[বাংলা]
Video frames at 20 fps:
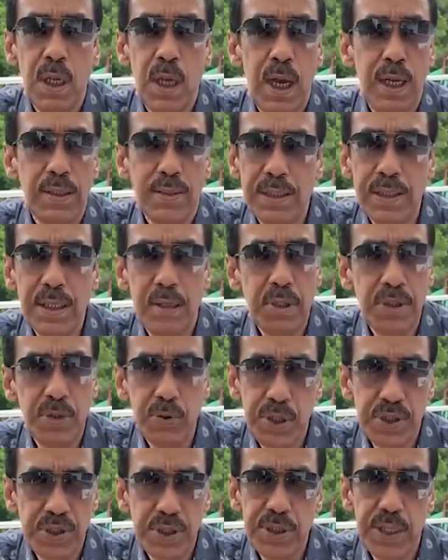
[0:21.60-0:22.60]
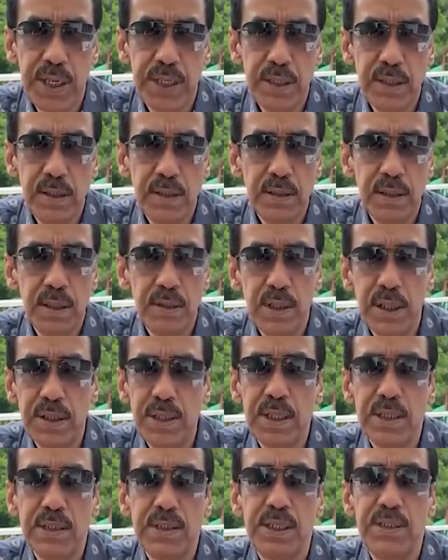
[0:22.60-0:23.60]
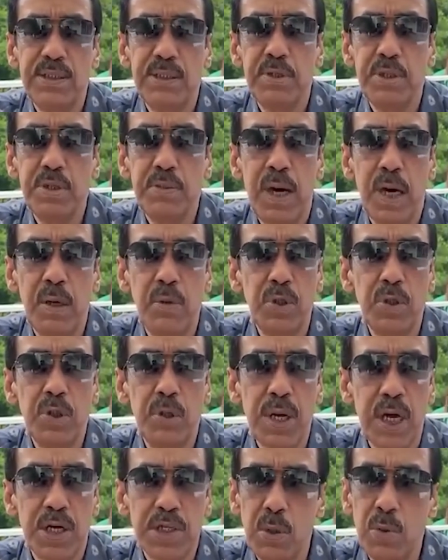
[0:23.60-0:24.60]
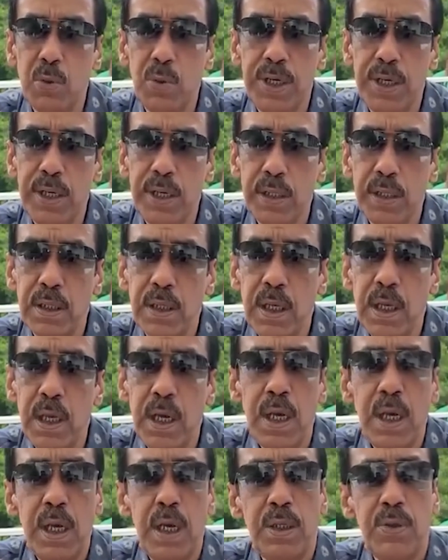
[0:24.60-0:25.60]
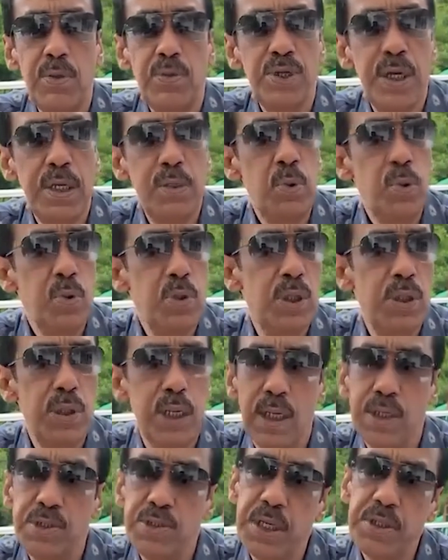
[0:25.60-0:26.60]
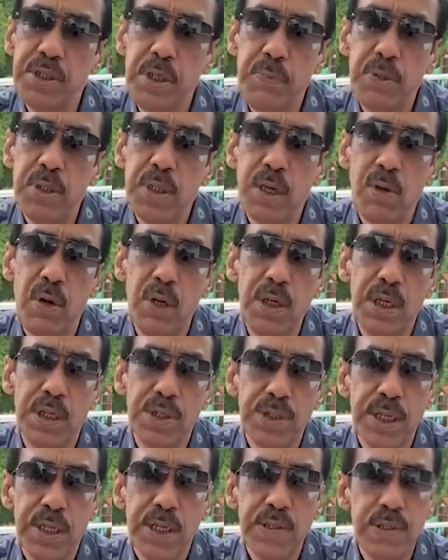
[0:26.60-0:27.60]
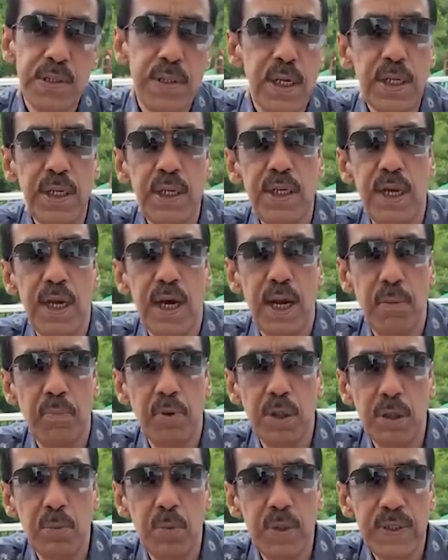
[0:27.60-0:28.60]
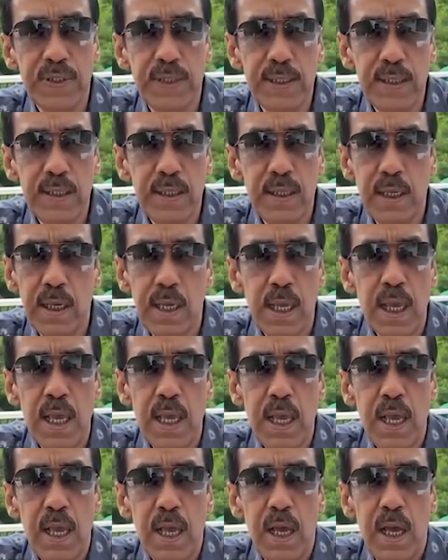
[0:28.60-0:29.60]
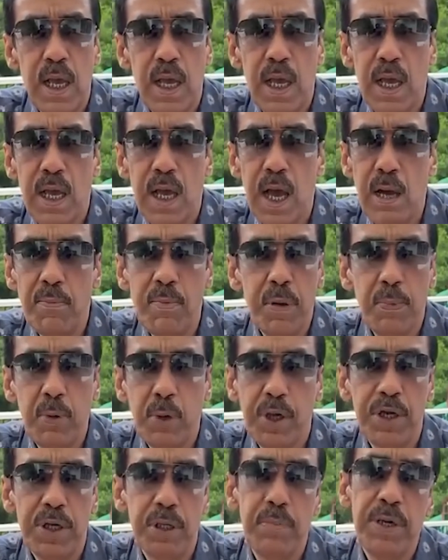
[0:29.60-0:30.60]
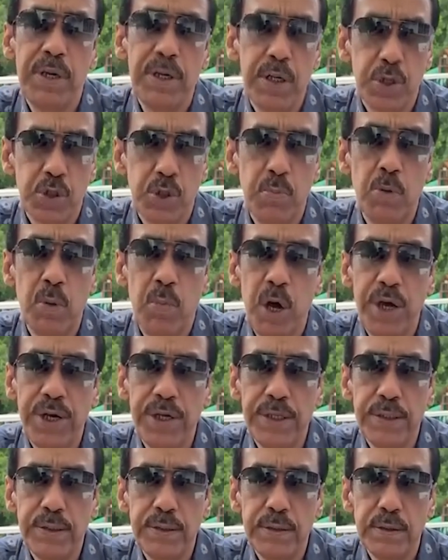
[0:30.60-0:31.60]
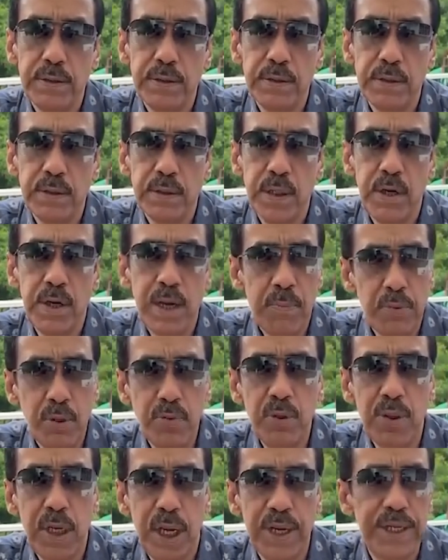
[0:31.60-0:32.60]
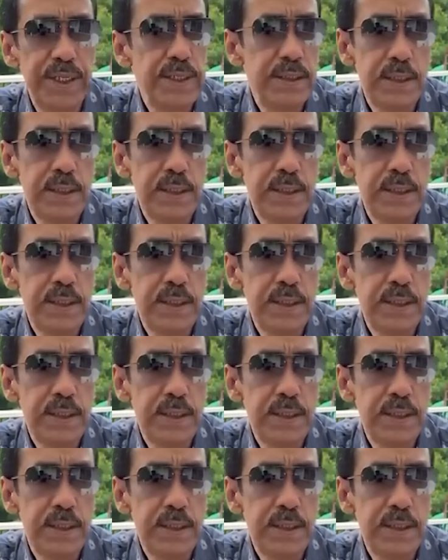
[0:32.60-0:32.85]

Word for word: তাতে আমার কিছু এসে যায় না কারণ তাদের কাছে একটু বেশি ভালো কিছু আমি আশাও করি না যেই মুহূর্তে তারা জাতির তার কন্যা শেখ হাসিনাকে নিয়ে খারাপ কথা বলেছে আমার পক্ষে এটা মেনে নেওয়া সম্ভব হয়নি কারণ আমরা তো তারাই